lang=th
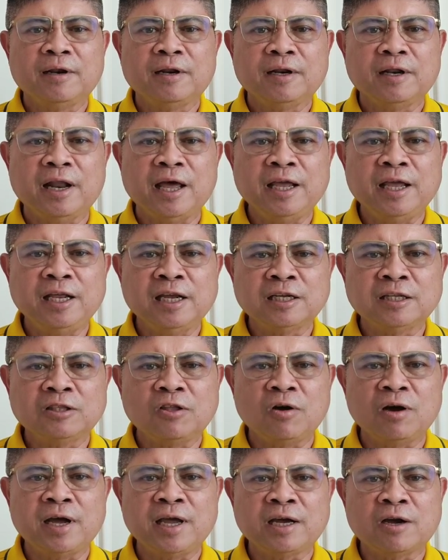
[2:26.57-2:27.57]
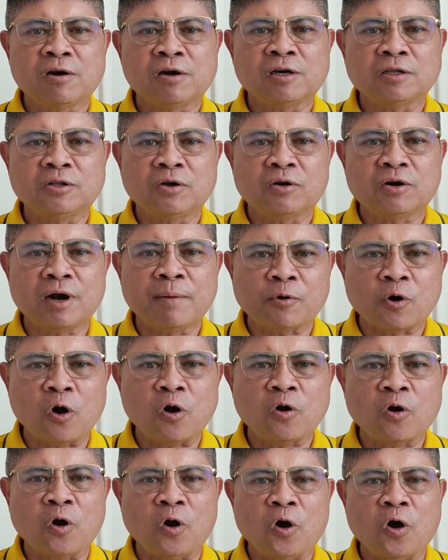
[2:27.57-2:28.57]
ไหนยังต้องให้กกตรับรอ
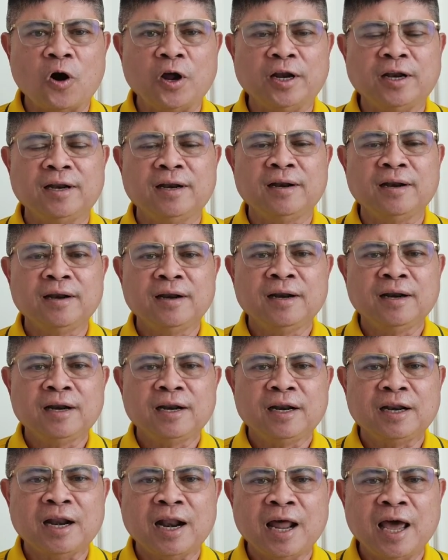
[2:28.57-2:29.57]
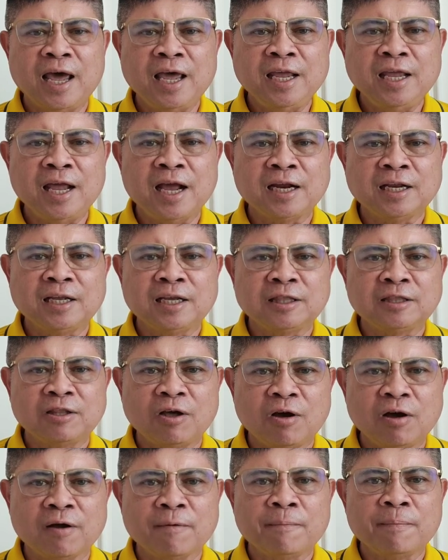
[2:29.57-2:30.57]
งก่อน ไหนยังจะ
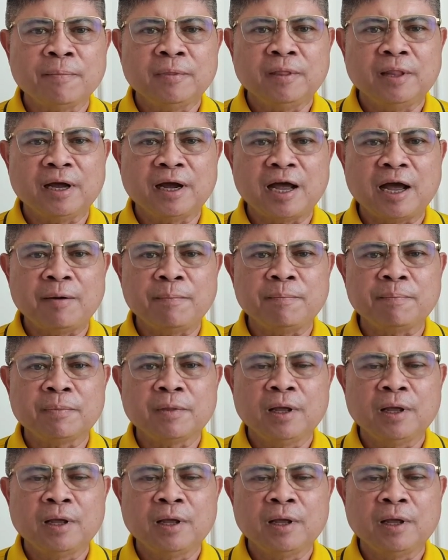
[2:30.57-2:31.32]
ต้องนะครับ